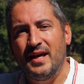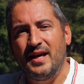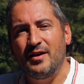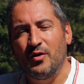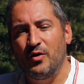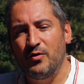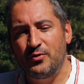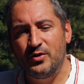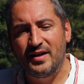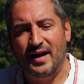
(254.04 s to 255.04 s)
et euh,
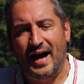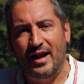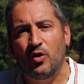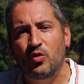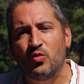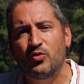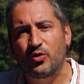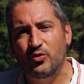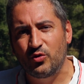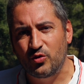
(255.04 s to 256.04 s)
venir à
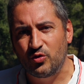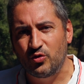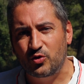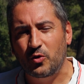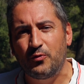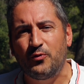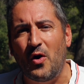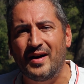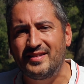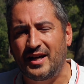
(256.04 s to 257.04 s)
l'encontre de, notre
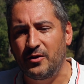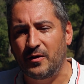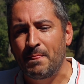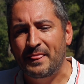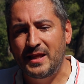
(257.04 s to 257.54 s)
fort intérieur,